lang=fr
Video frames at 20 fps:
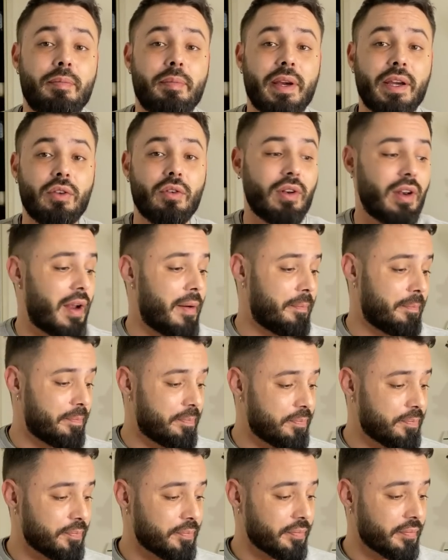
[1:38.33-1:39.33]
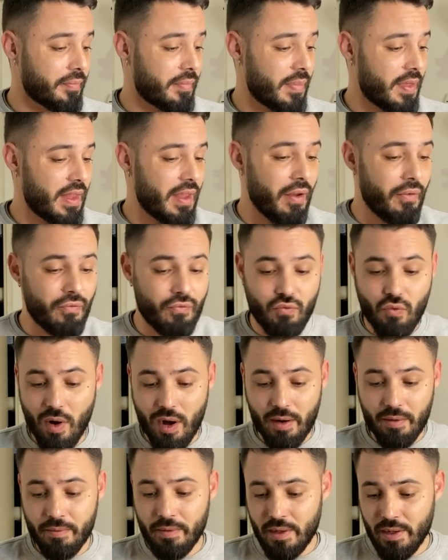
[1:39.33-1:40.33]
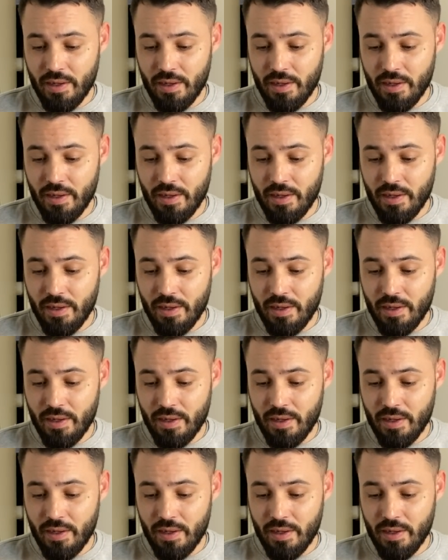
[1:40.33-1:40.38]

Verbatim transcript: période-là. Voilà.